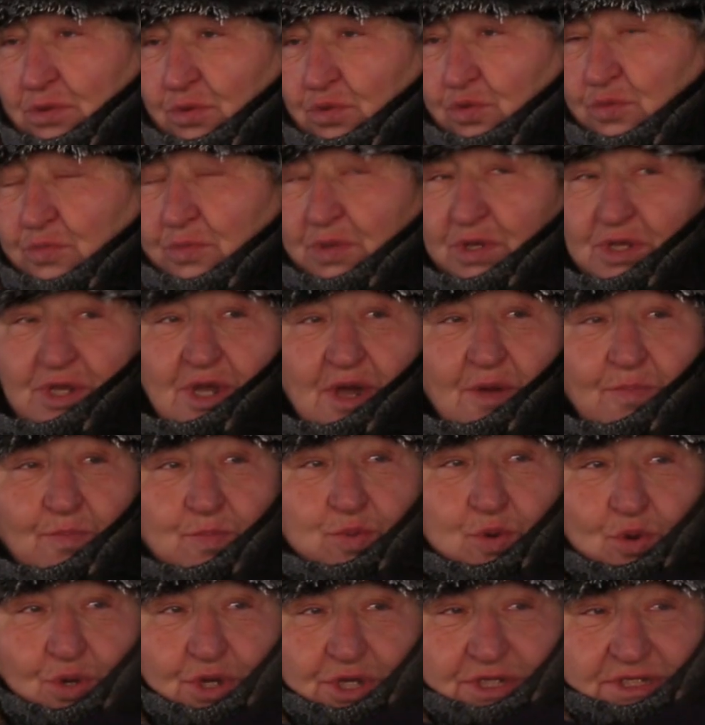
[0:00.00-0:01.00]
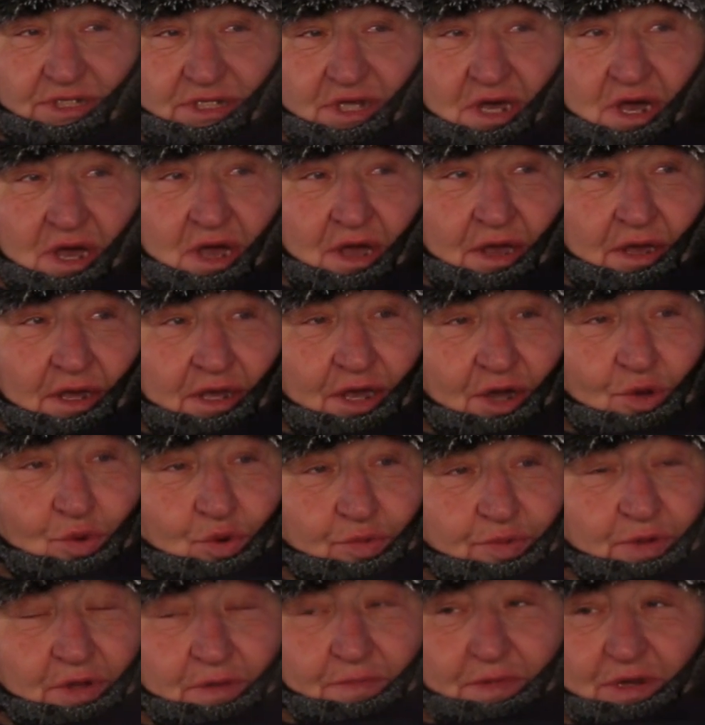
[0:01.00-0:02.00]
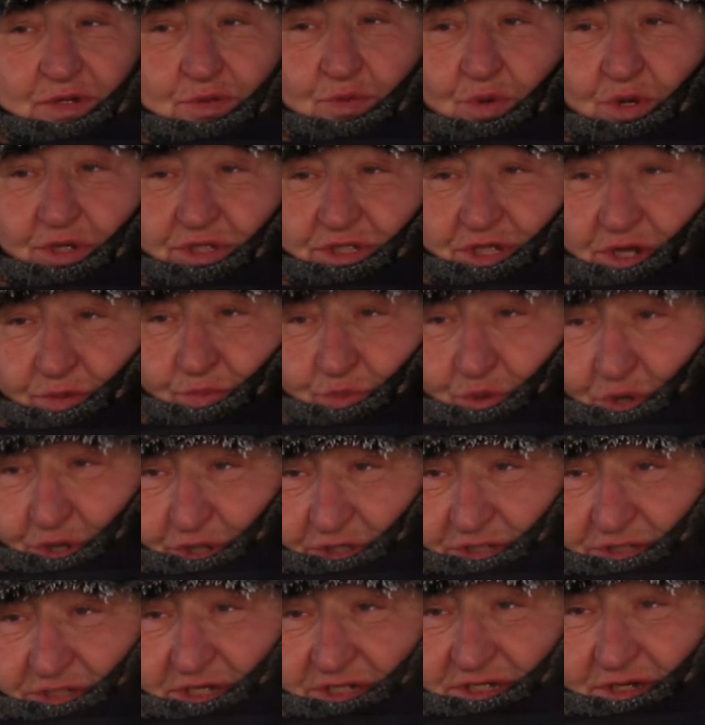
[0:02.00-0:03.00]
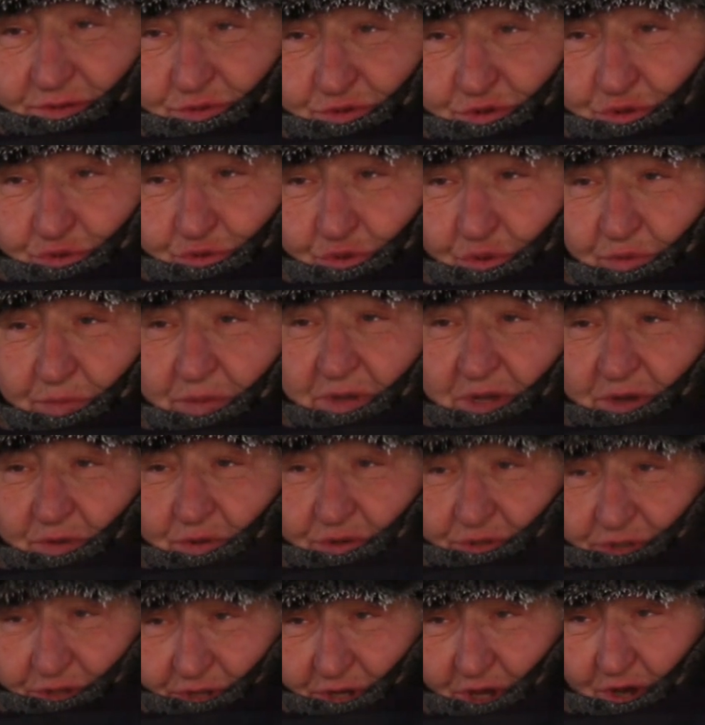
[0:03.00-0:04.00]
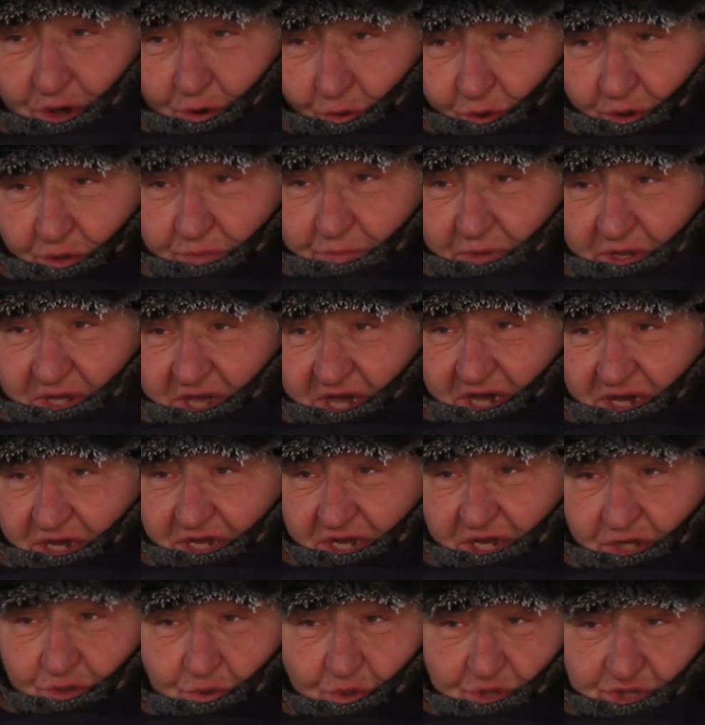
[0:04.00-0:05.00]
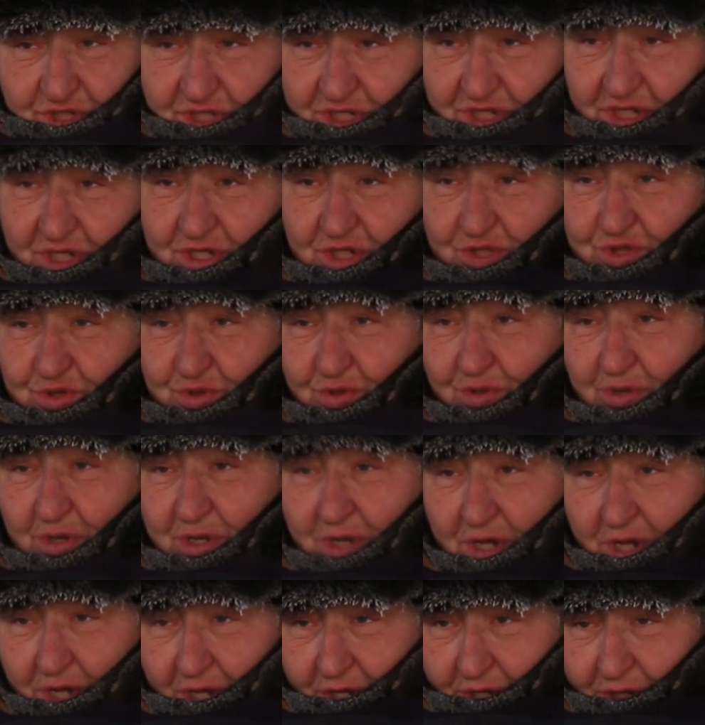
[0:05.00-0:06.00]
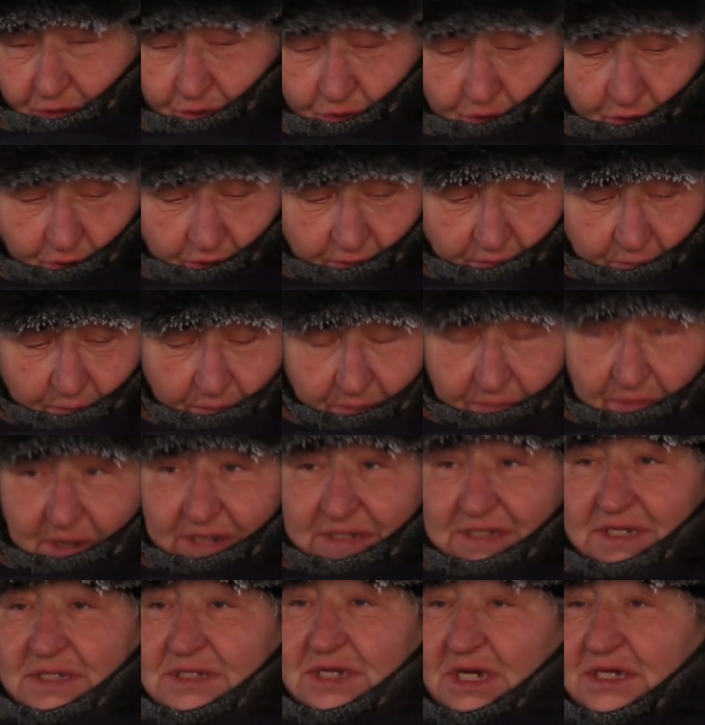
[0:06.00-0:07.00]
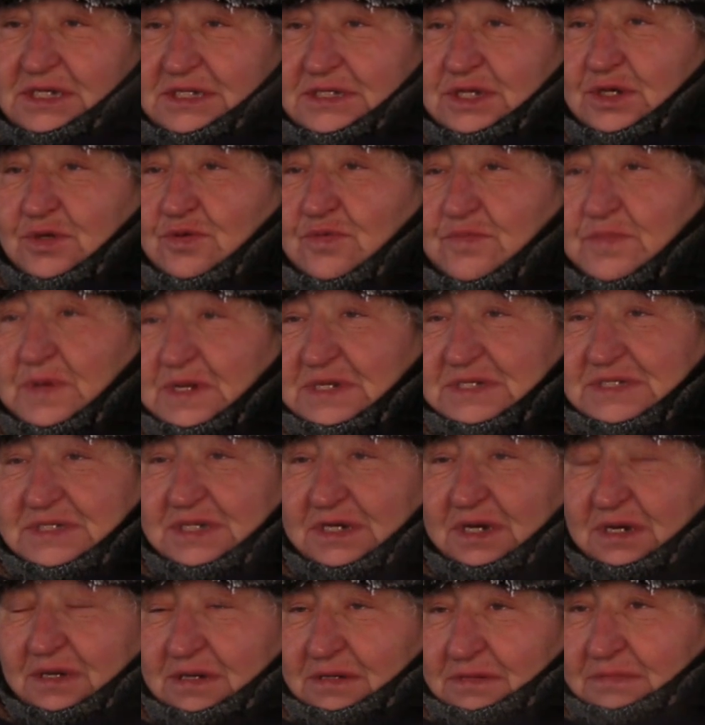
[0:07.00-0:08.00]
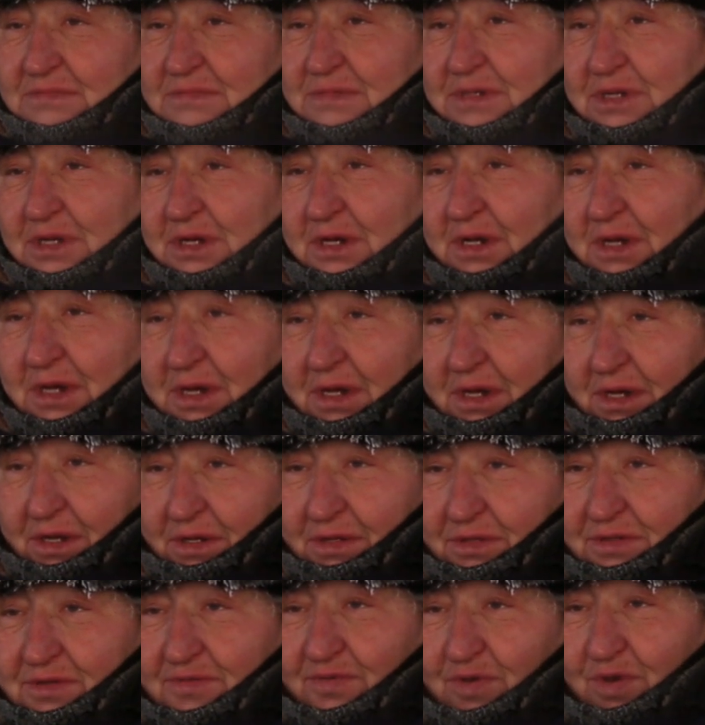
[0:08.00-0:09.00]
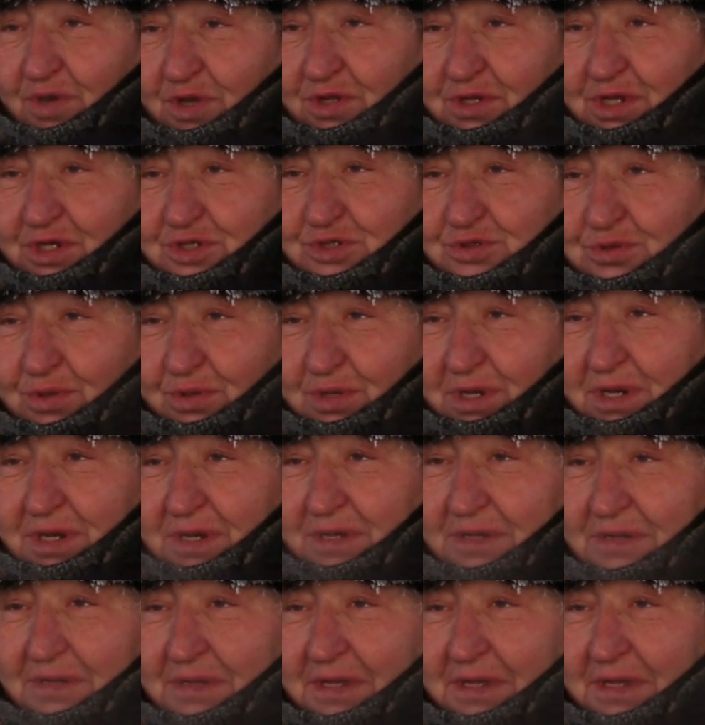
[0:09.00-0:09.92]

У меня пояс. Я купил монгольский пояс за 700 рублей. Вот. Он меня греет очень хорошо. Ну и в ботинках стою в берцах. Двое носок.